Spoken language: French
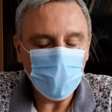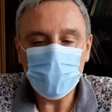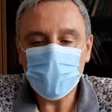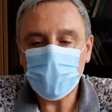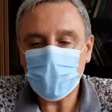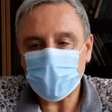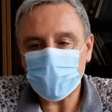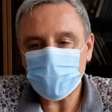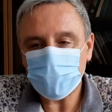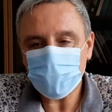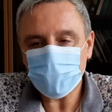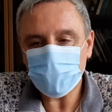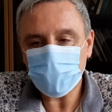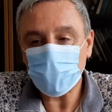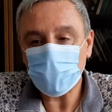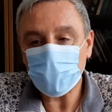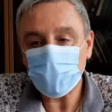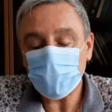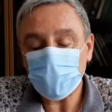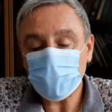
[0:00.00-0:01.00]

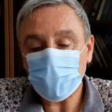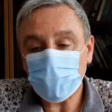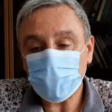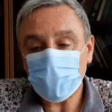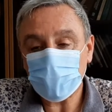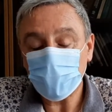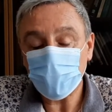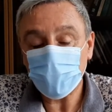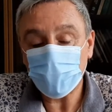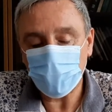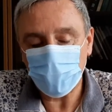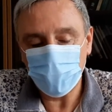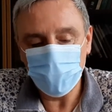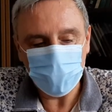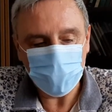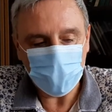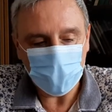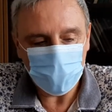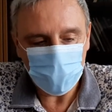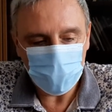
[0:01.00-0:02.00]
Multirésistance, pour
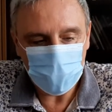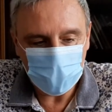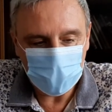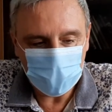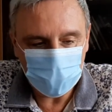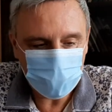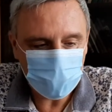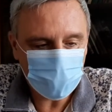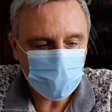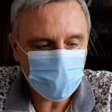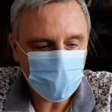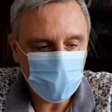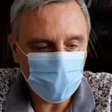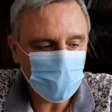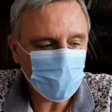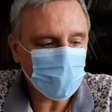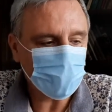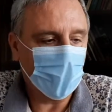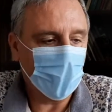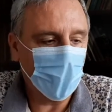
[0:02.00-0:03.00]
nous, ça veut dire
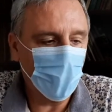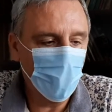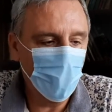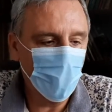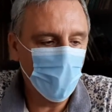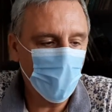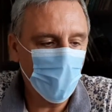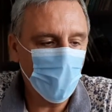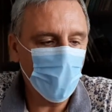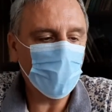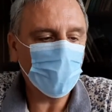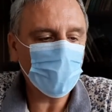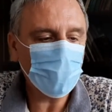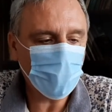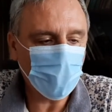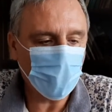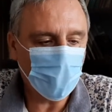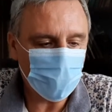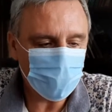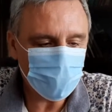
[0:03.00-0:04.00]
résistance à au moins
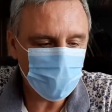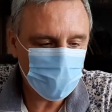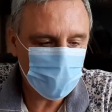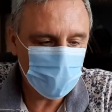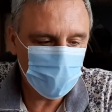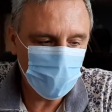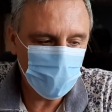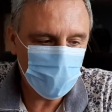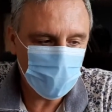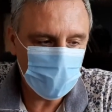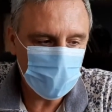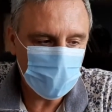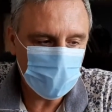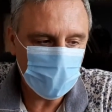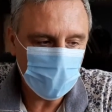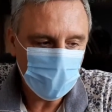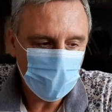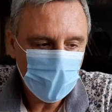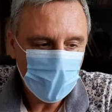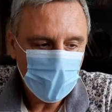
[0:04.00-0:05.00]
trois
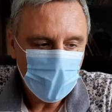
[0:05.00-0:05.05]
antibiotiques,